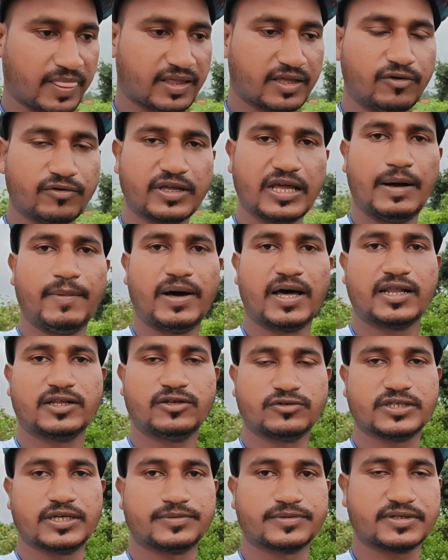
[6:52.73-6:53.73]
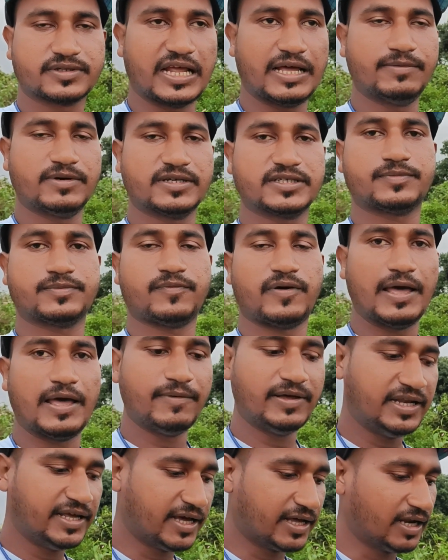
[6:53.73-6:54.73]
क्योंकि हमारा जो सब्सक्राइबर्स
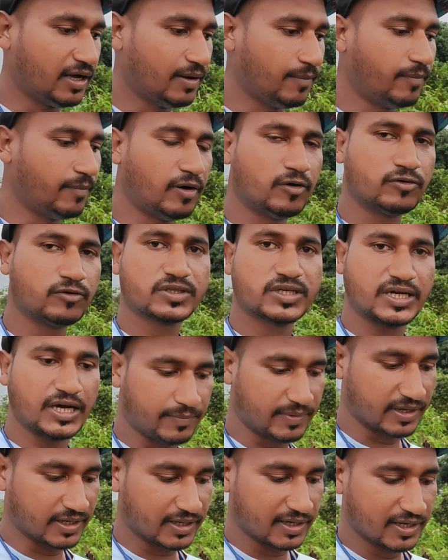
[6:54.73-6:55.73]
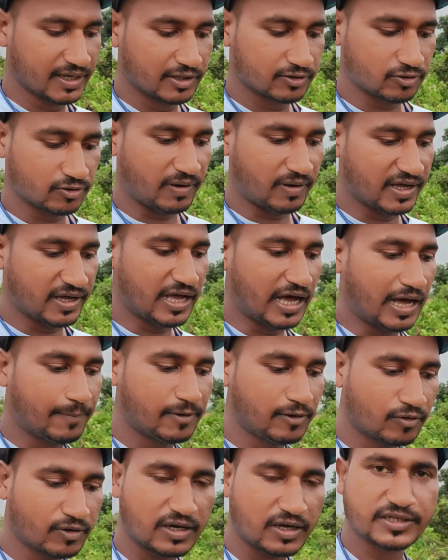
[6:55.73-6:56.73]
फैमिली है ना बहुत कम है तो भाई आप
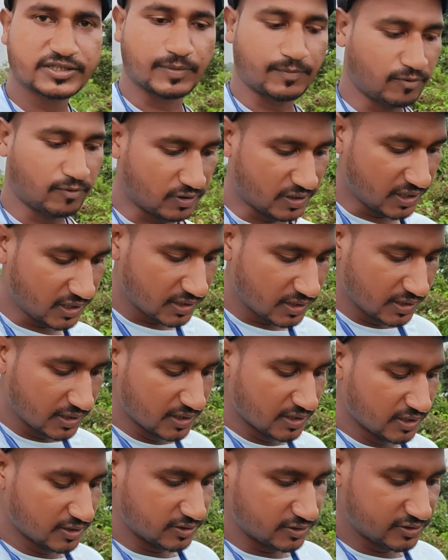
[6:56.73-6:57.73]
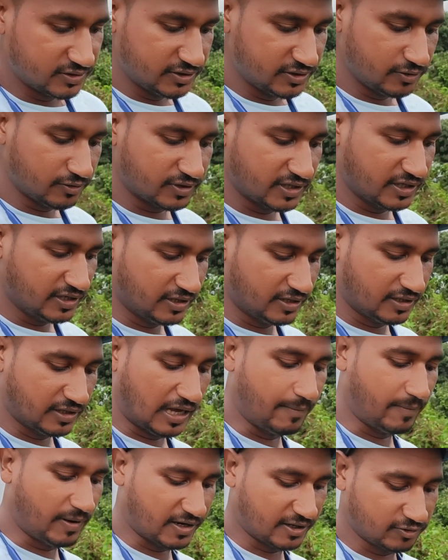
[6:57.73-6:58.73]
ही लोग का सपोर्ट है जो कि
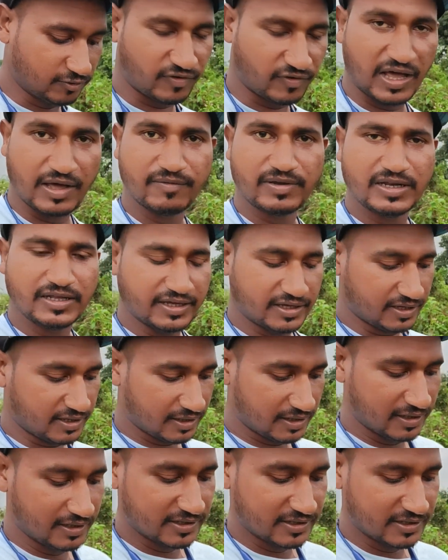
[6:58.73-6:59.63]
हमारा जो फैमिली है